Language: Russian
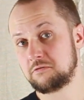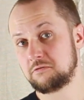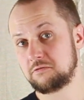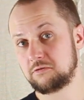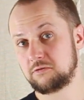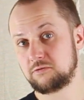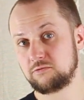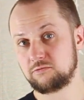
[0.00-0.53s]

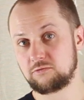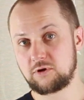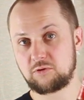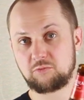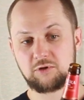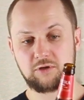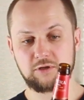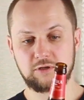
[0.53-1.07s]
Э, ну, как
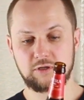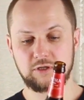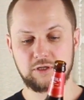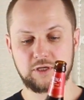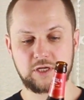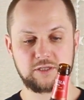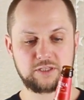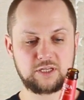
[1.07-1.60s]
бы,
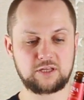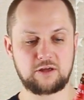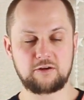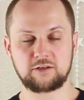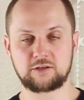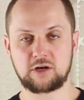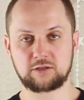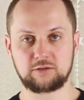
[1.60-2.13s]
я не знаю,
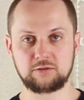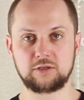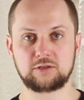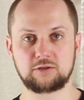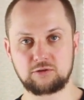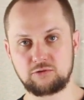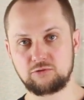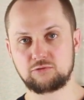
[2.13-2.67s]
наверное, как-то
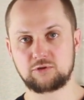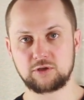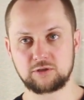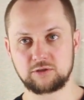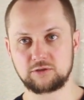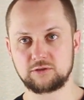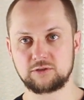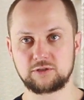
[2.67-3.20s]
этот
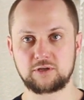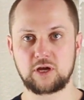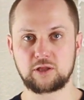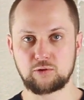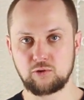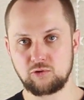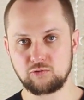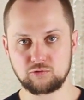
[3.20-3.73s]
глютен из
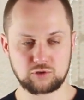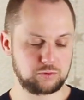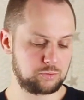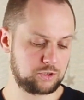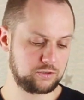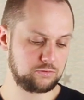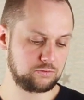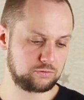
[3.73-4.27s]
готового уже
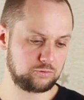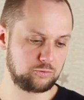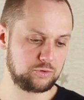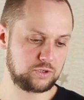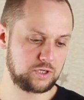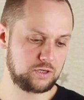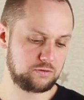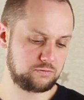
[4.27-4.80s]
продукта
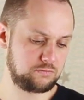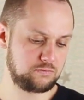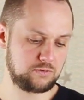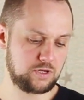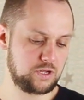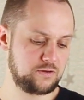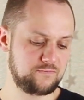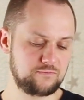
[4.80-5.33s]
убирают.
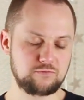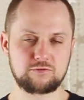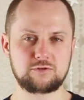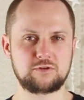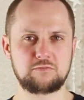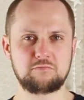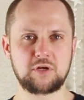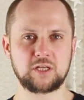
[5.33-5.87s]
Я не в
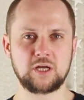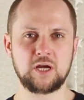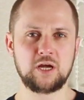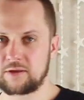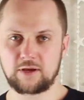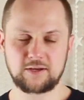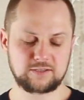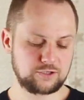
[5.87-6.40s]
курсе, ребят.
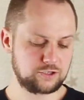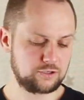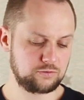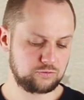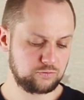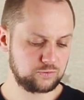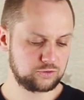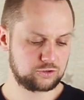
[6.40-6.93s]
Я сначала
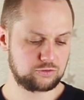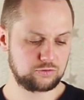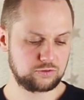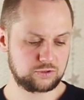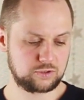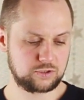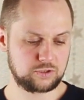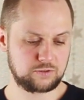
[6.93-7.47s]
думал, что
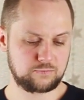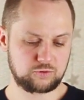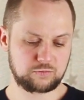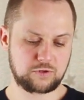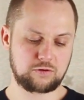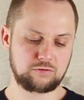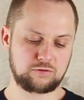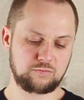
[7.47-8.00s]
это,
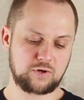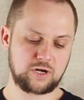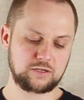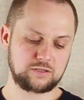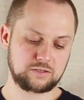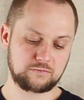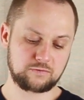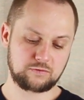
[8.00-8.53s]
может, какой-то
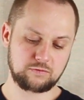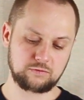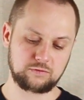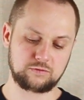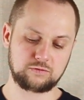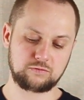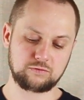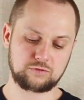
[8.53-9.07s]
маркетинговый ход,
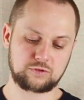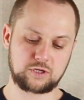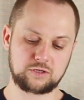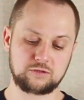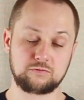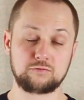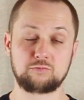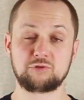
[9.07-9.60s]
а с другой
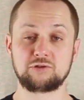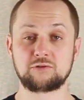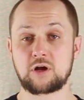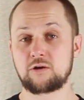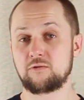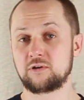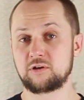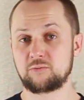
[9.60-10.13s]
стороны, ну,
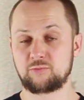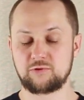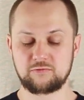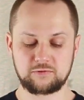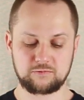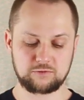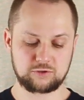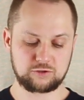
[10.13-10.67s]
безалкогольное
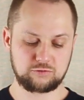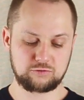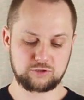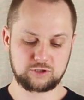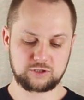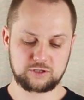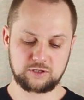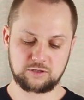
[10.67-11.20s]
пиво его же
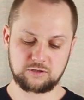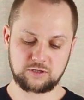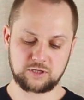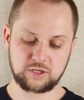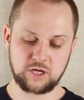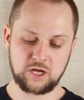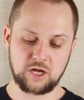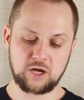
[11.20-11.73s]
тоже
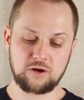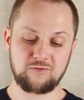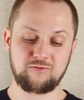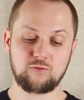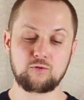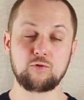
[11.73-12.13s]
сделали в